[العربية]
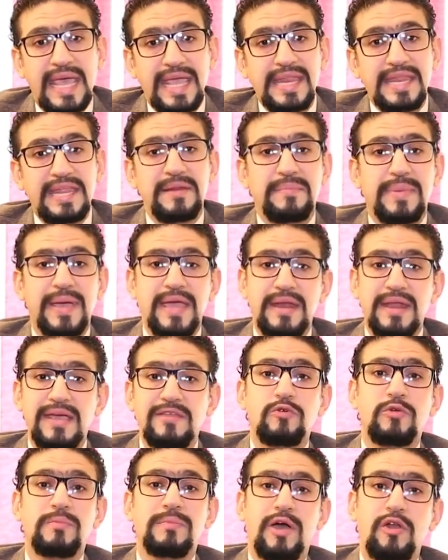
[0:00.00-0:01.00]
ان
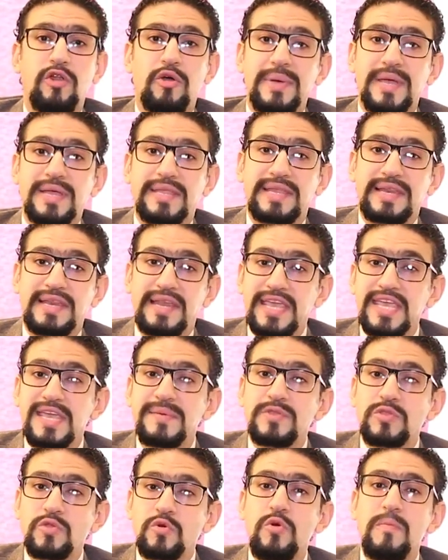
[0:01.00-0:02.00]
البيانات والمعلومات اللي هي
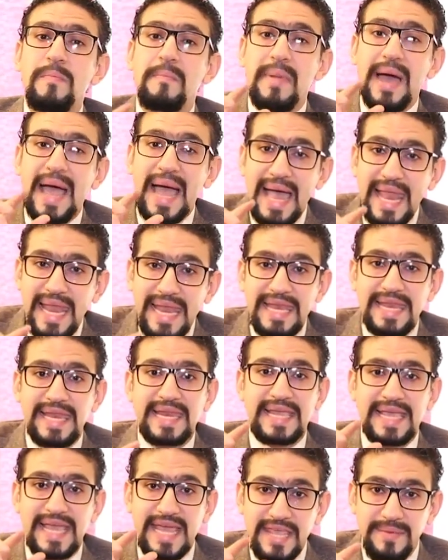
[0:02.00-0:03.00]
بتكون محل
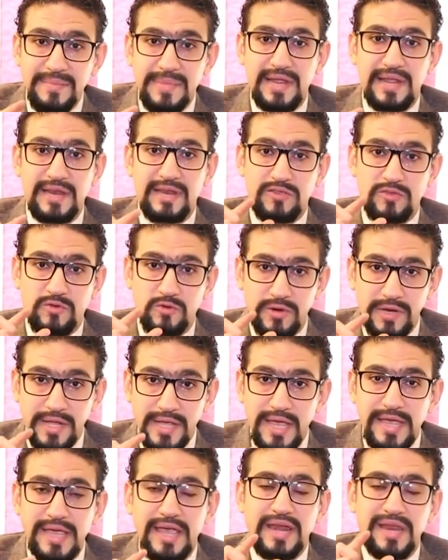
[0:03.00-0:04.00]
الجريمه
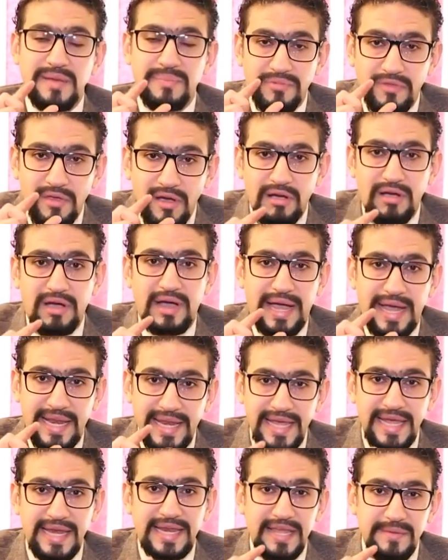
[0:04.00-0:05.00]
الالكترونيه يعني بتقع
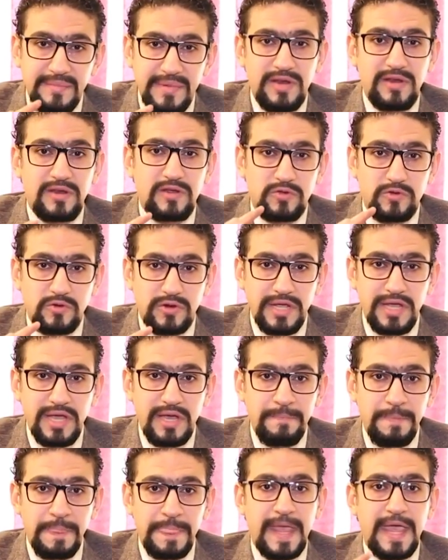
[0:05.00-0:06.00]
عليها الجريمه
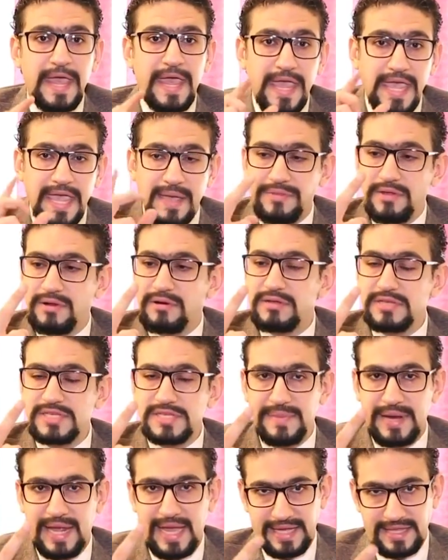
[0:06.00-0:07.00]
الالكترونيه هي
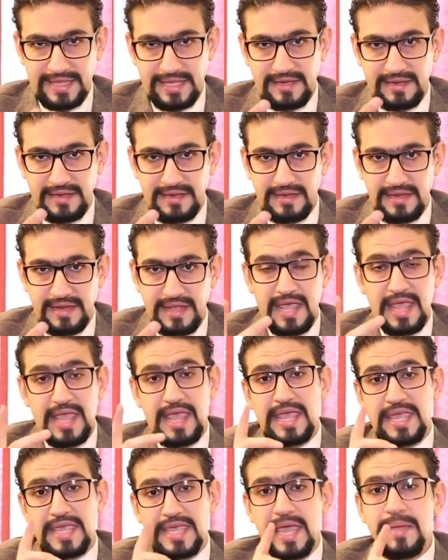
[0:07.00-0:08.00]
بتنقسم لحاجتين
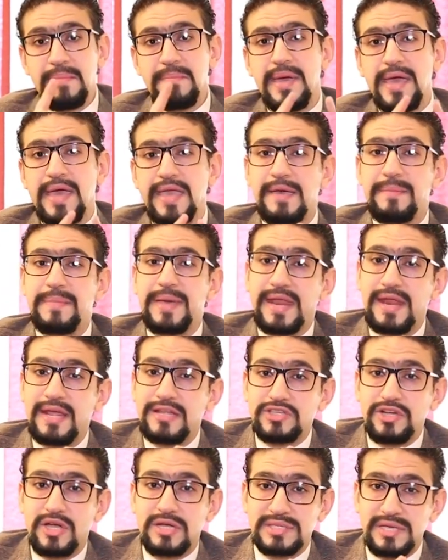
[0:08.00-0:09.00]
يا اما هي
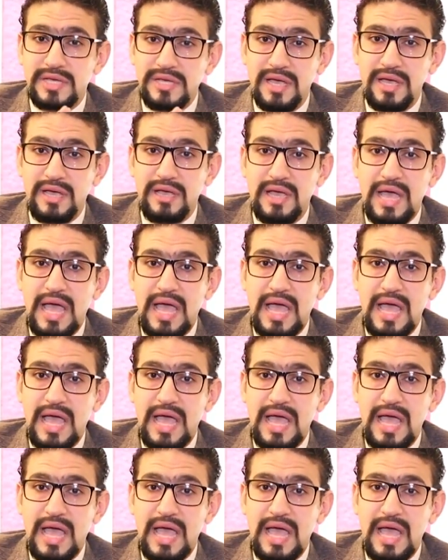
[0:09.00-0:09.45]
بيانات شخصيه